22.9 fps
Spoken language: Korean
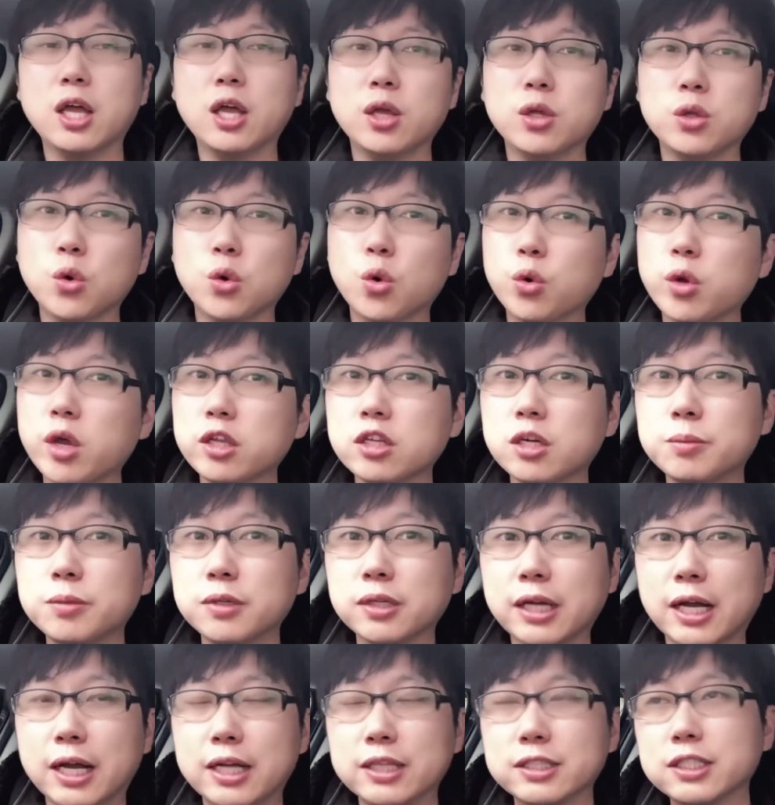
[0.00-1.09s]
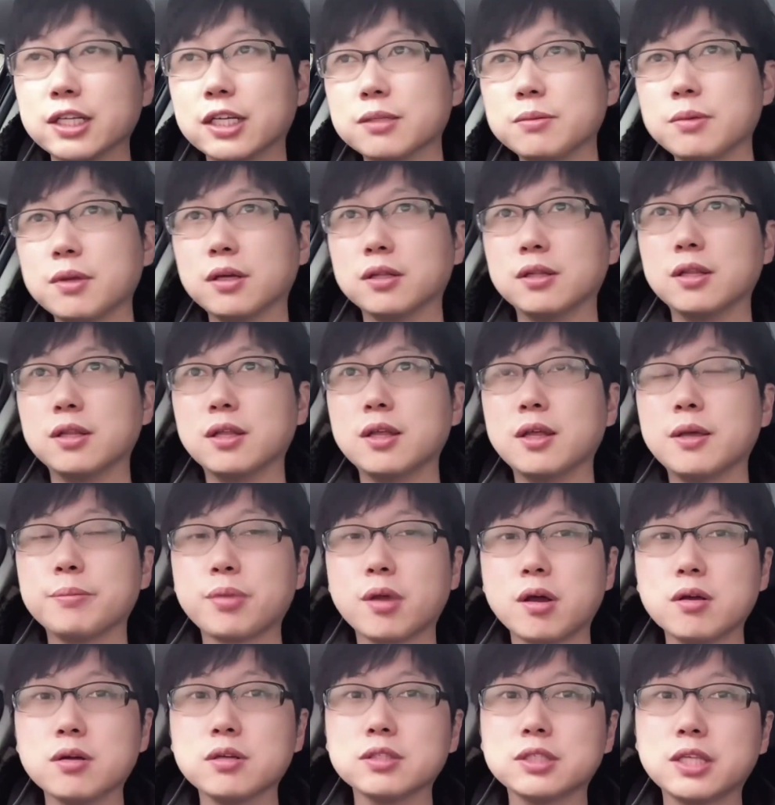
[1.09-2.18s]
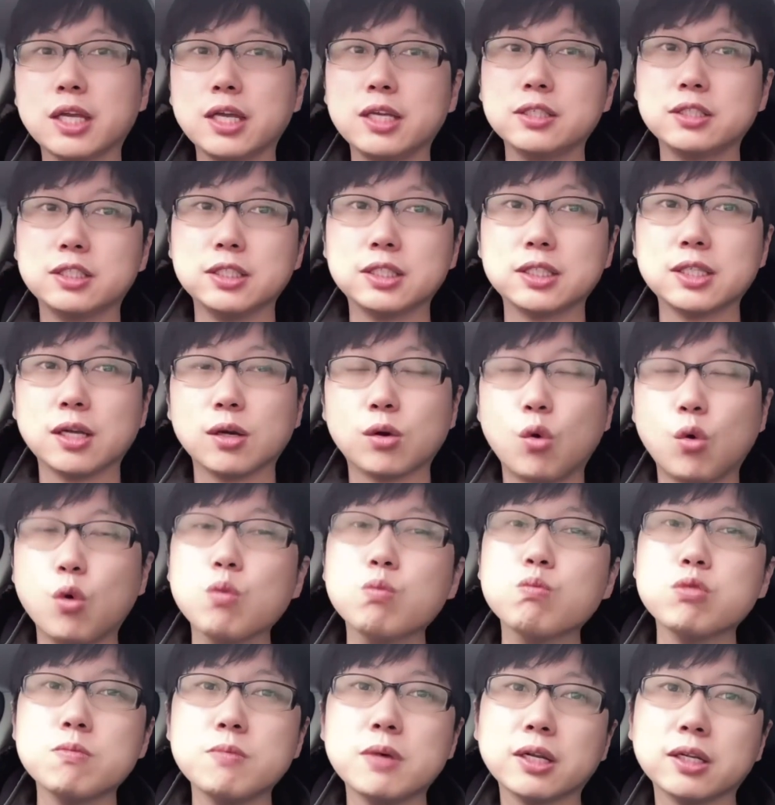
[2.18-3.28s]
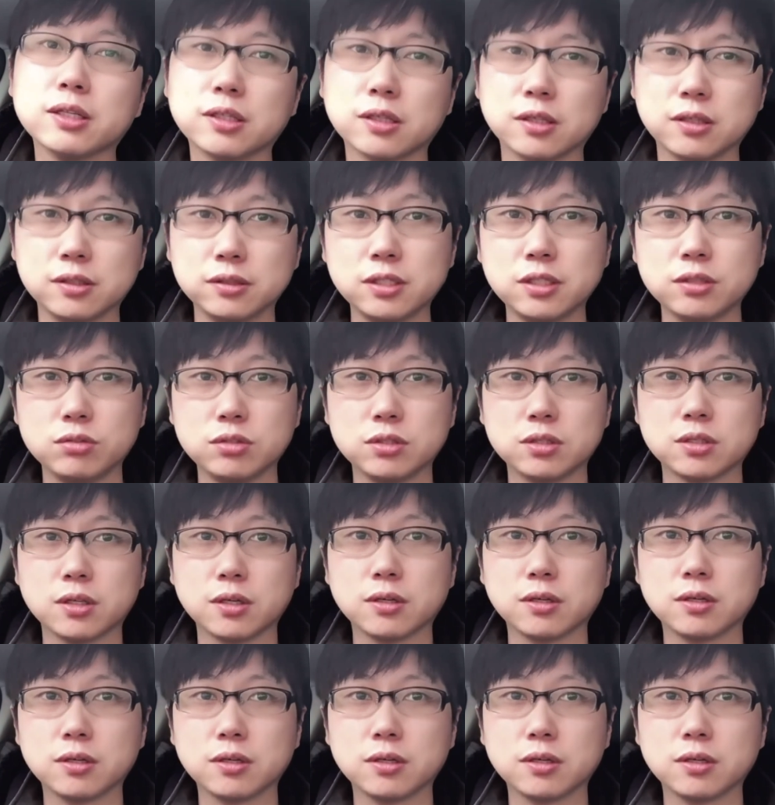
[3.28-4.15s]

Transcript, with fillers: 요 개념을 가지 않으면 평생 진짜 공부만 하다 끝날 수 있어요.